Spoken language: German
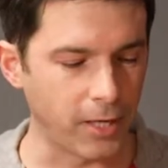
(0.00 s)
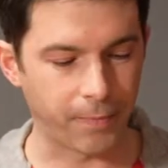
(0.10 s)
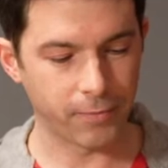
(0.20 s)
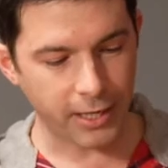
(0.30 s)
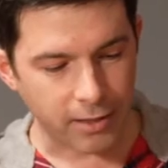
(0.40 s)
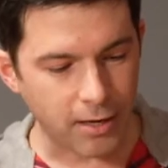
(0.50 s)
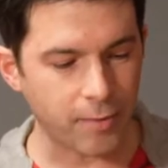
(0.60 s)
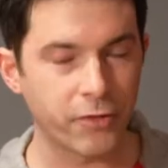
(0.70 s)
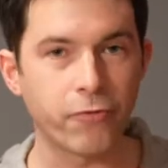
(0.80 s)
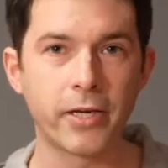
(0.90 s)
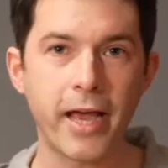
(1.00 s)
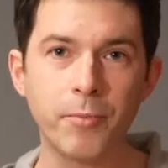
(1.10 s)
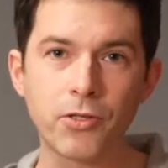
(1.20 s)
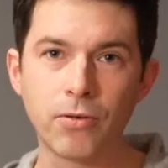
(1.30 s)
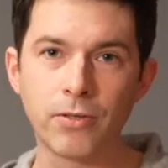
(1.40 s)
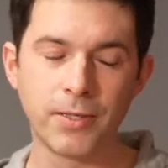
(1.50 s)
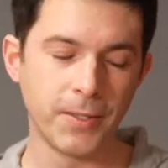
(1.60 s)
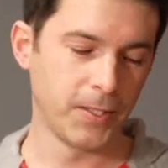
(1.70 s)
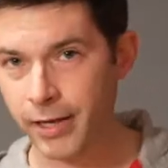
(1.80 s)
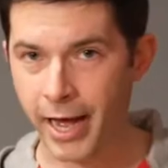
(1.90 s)
Ja, das habe ich von Amazon.
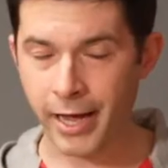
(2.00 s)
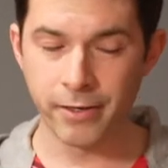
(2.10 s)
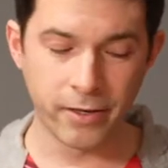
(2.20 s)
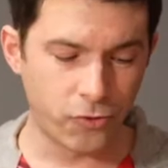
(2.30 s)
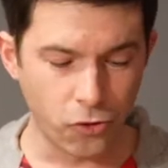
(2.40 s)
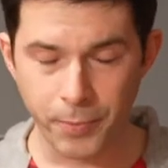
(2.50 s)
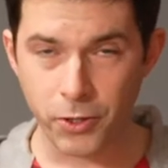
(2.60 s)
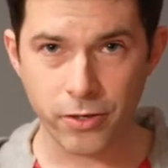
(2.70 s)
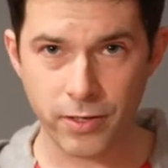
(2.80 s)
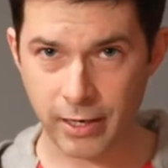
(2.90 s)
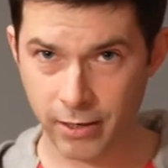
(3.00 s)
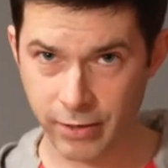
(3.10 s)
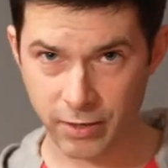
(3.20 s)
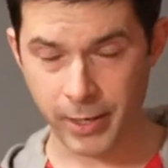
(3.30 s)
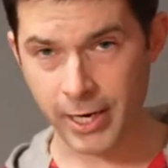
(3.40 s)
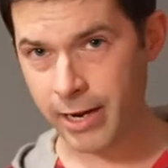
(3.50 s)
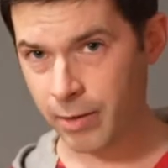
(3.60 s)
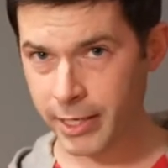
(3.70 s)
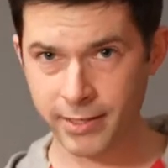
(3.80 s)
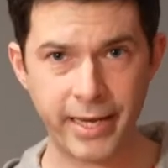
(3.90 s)
Eine typische Sache, was man leider
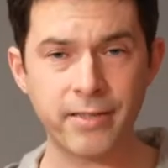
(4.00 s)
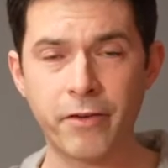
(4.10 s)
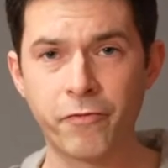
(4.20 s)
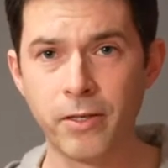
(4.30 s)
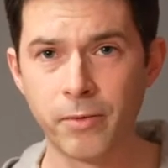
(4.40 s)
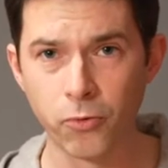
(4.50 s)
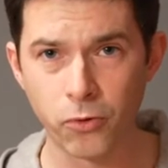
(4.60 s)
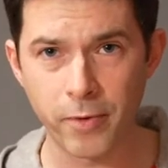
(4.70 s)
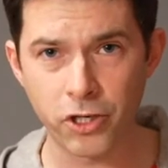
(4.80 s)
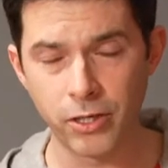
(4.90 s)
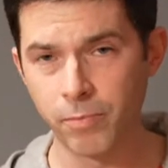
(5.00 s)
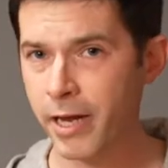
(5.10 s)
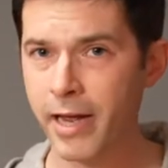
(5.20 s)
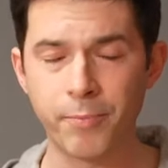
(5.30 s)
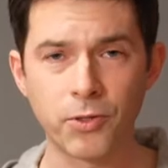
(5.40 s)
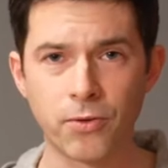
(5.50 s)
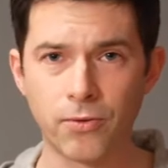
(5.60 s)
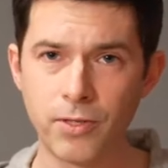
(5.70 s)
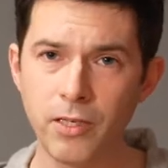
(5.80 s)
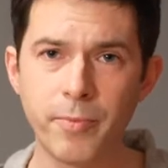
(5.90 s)
bei sehr, sehr vielen Brutmaschinen bei Amazon
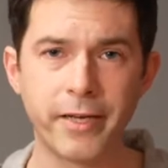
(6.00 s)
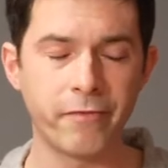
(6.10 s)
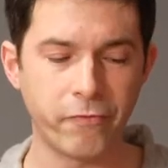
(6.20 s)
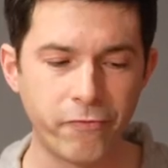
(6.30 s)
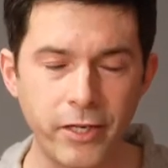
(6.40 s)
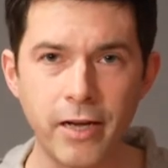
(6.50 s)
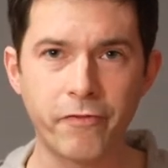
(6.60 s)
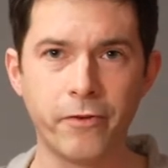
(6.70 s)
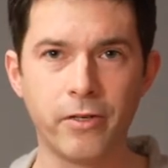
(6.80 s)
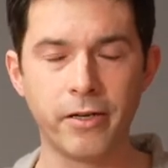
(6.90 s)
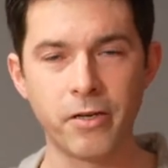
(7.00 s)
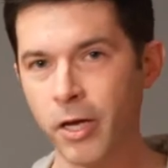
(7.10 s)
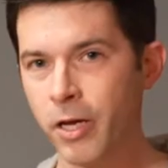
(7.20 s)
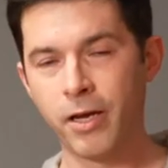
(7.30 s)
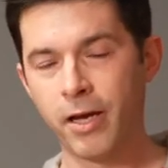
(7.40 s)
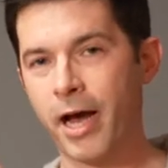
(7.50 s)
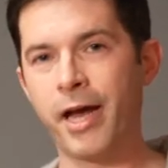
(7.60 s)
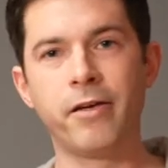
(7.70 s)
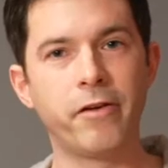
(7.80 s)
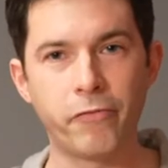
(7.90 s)
und eBay wiederfindet
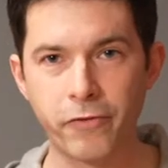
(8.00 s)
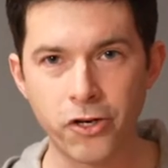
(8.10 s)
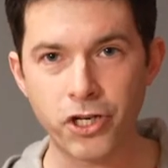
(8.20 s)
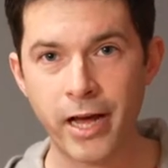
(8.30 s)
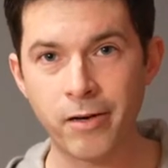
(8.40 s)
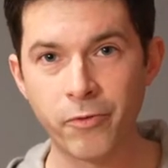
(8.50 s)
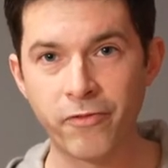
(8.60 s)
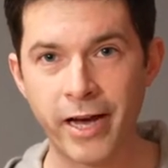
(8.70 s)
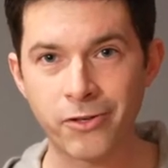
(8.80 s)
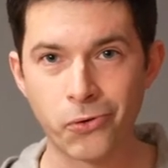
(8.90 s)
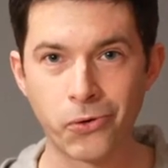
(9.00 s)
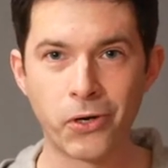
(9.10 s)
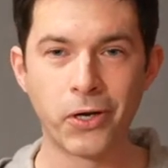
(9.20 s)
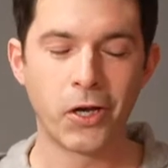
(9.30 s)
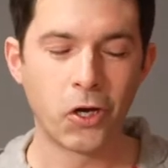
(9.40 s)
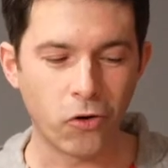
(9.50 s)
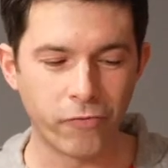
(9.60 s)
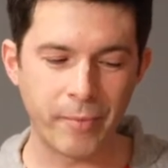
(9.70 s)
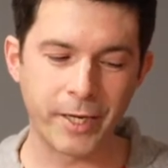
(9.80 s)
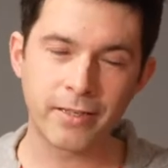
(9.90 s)
eine 4-Sterne-Bewertung.
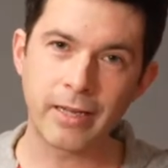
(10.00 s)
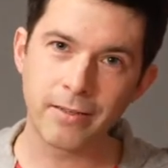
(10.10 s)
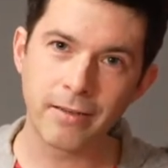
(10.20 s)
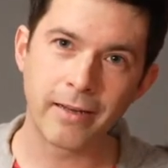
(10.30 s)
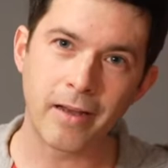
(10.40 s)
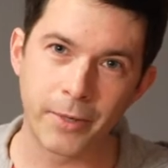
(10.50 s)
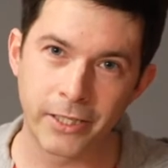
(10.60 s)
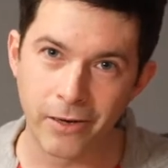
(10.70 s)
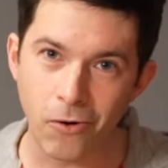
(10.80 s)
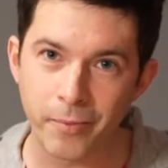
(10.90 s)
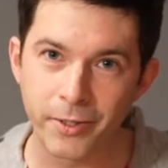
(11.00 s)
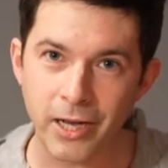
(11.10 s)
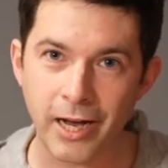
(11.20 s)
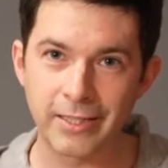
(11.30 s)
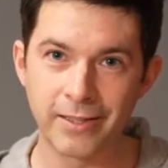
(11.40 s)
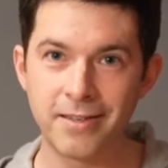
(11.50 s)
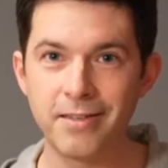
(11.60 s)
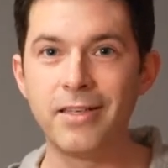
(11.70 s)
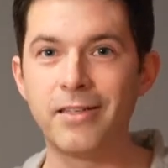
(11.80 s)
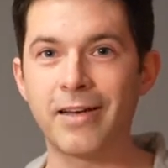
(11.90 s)
Und wenn man das Ganze dann aber genauer betrachtet,
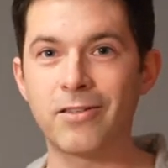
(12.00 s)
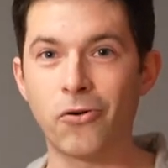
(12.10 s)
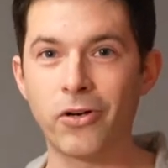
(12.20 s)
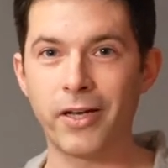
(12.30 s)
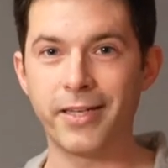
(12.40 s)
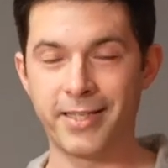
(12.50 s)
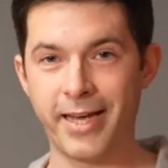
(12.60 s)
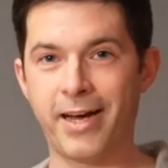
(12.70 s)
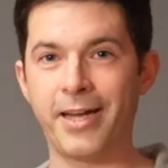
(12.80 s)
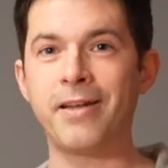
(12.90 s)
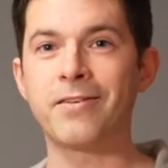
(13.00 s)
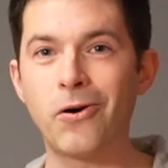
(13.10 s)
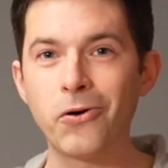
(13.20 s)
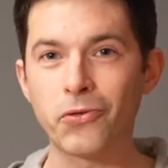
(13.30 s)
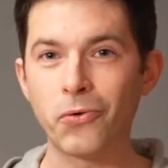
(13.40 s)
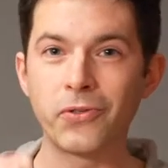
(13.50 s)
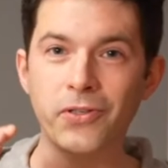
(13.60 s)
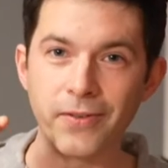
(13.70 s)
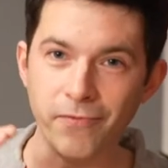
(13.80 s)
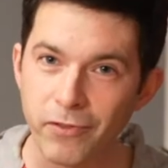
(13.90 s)
sieht das doch sehr anders aus und
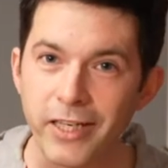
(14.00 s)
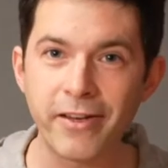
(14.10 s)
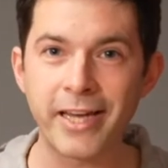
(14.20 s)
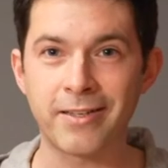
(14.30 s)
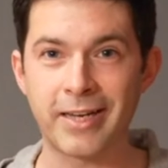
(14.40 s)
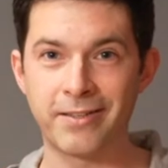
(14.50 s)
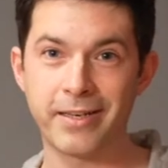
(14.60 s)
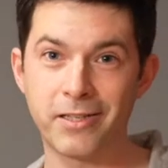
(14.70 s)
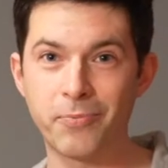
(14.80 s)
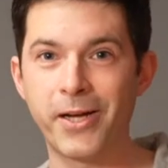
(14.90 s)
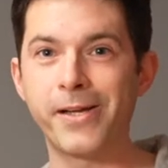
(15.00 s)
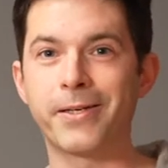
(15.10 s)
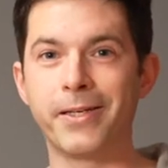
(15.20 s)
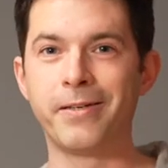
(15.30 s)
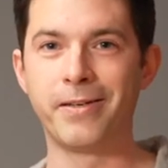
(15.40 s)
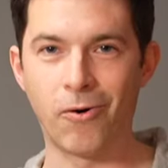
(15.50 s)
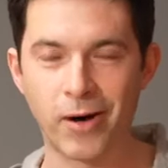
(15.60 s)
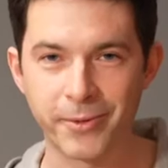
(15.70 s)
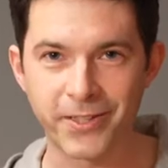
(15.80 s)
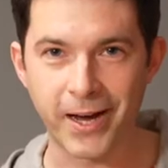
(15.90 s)
wir werden das Ganze jetzt mal
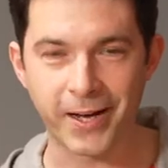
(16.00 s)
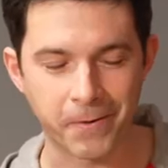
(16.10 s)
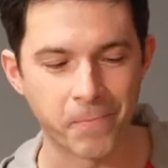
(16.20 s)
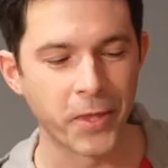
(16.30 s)
genauer betrachten.